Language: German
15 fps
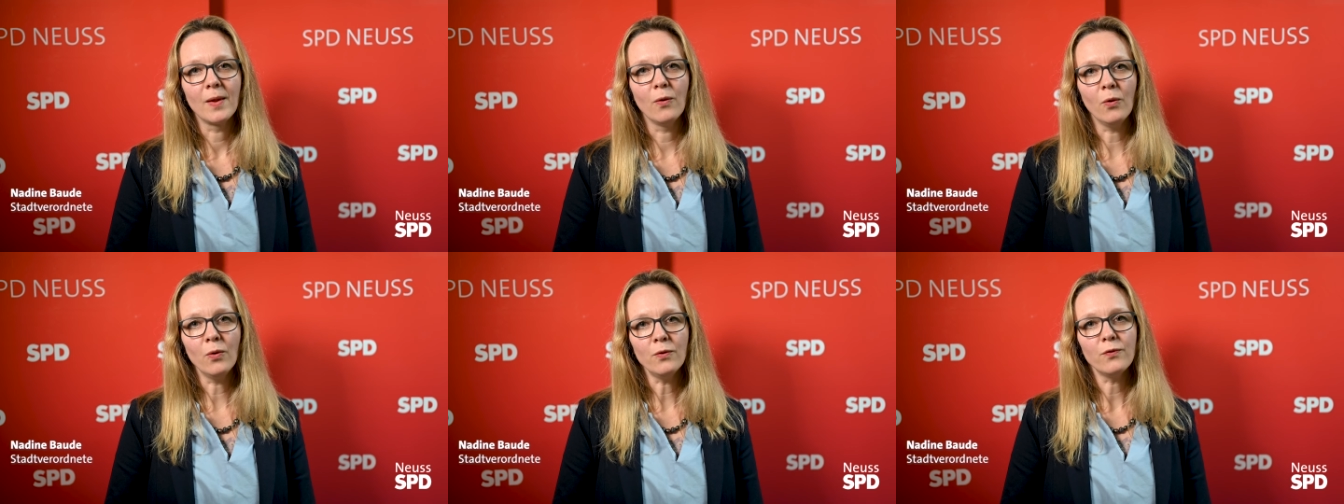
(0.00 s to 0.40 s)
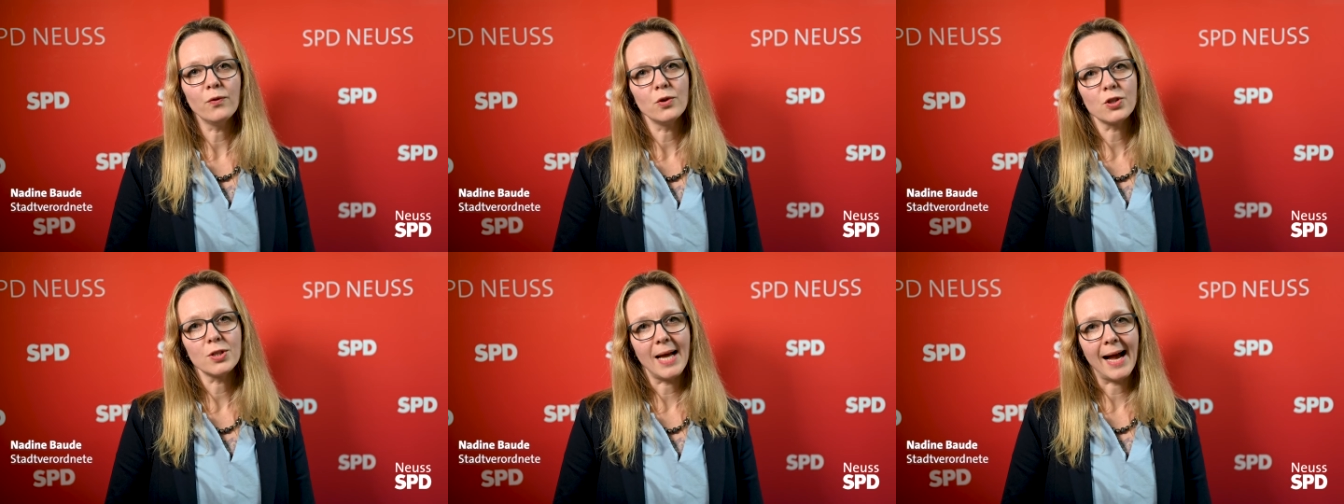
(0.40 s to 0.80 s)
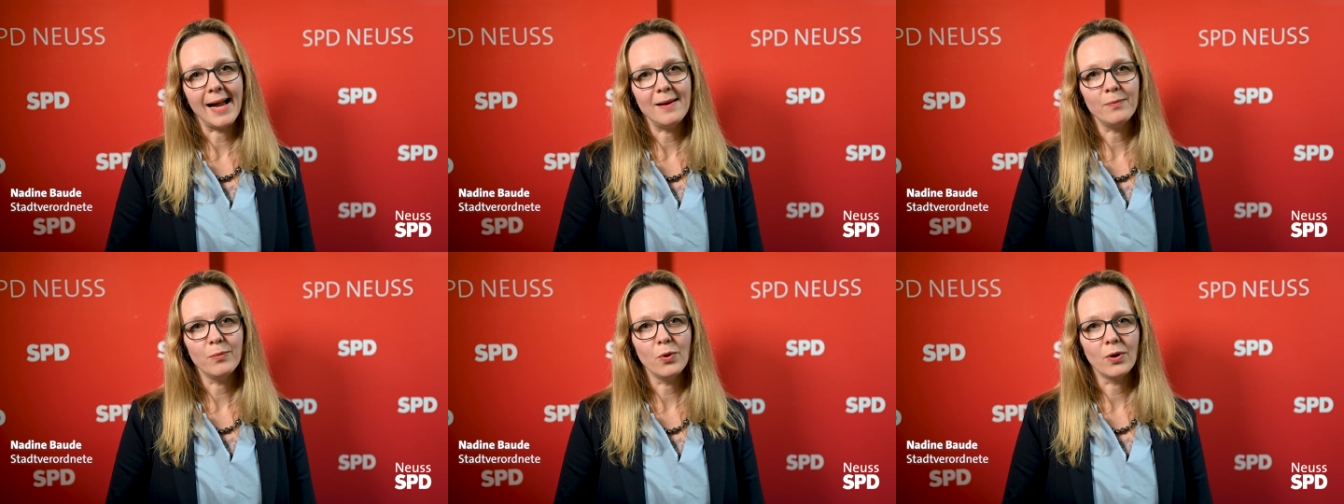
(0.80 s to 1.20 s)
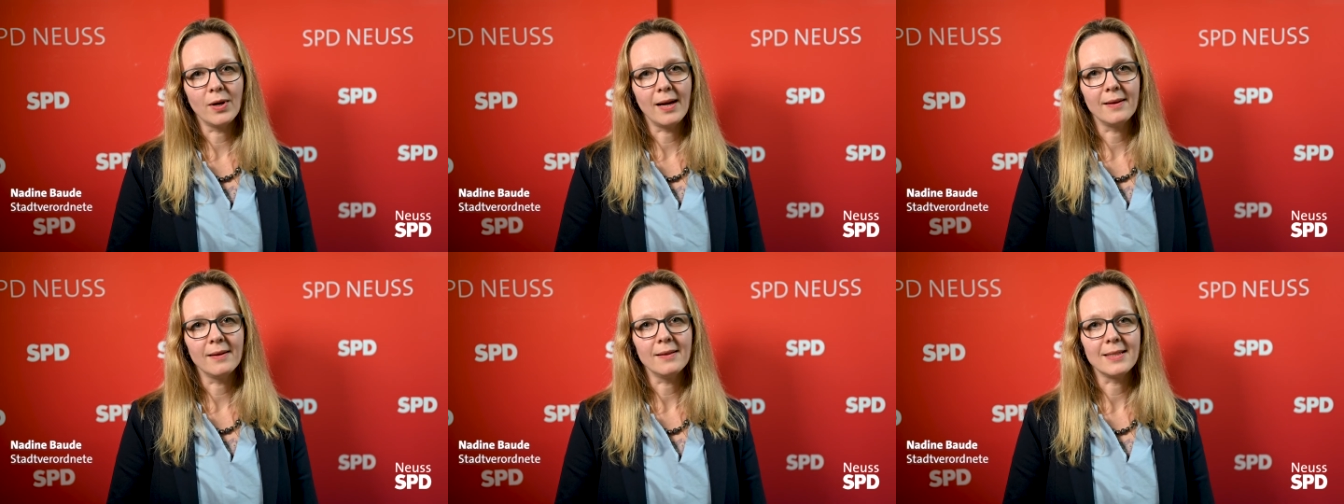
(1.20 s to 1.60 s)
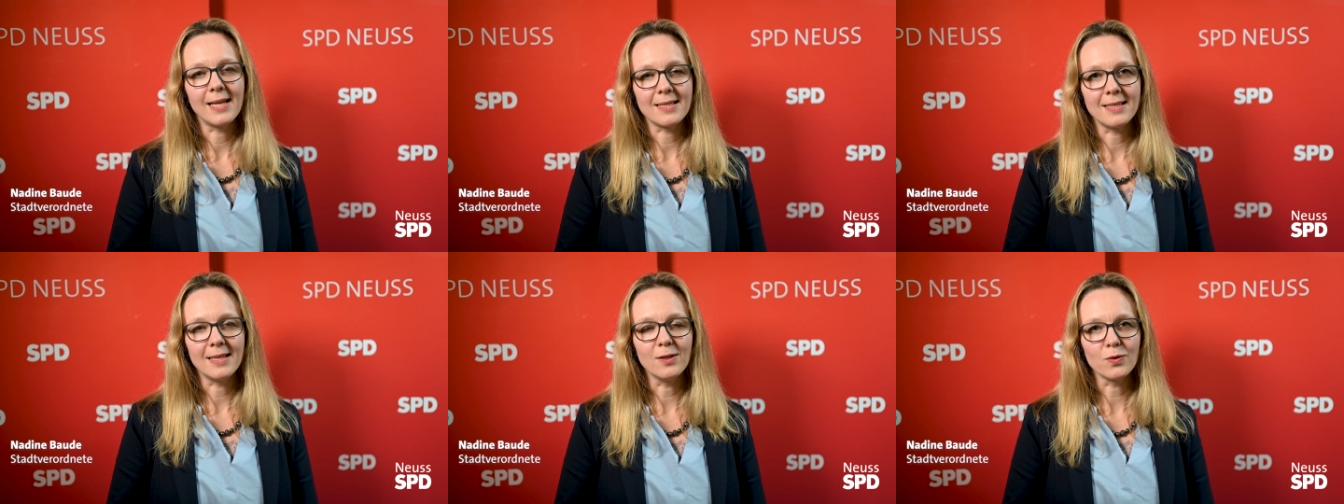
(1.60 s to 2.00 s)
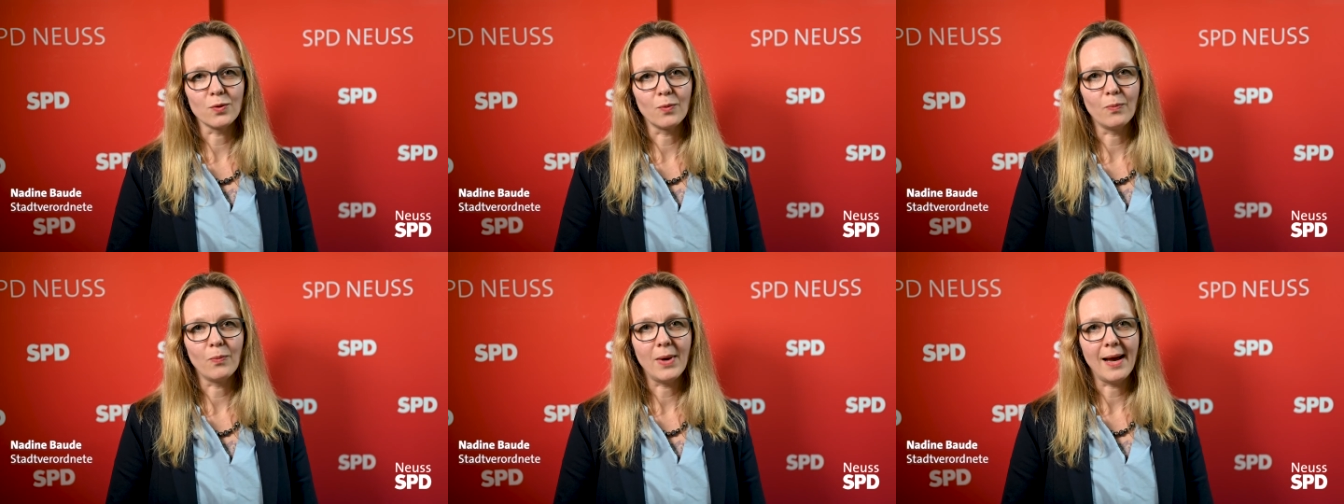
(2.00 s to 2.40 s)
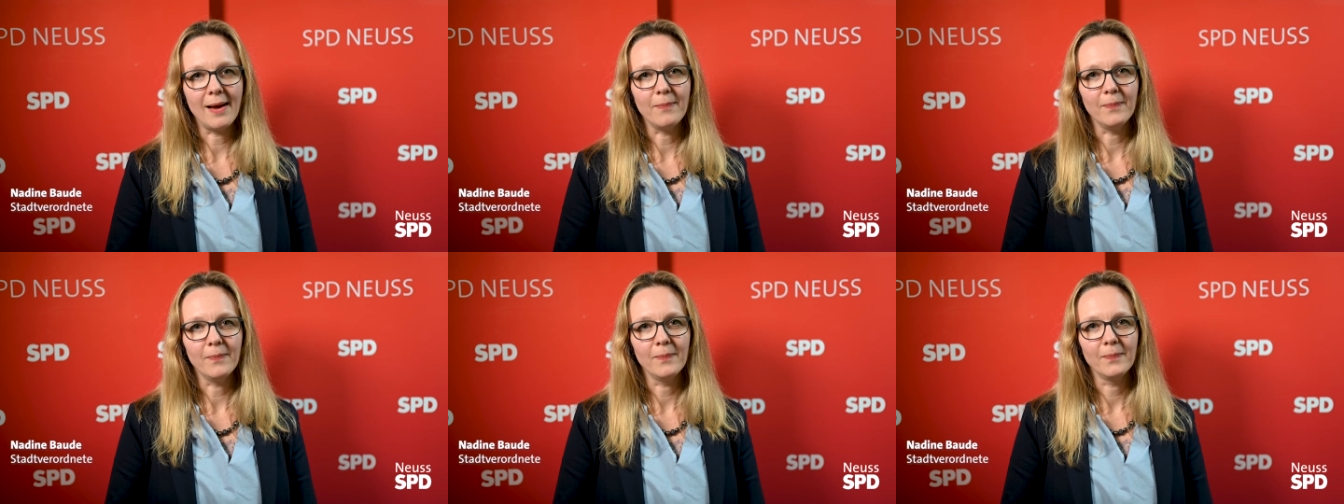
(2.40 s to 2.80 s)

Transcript: und wünschen allen Bürgern, dass sie gesund bleiben.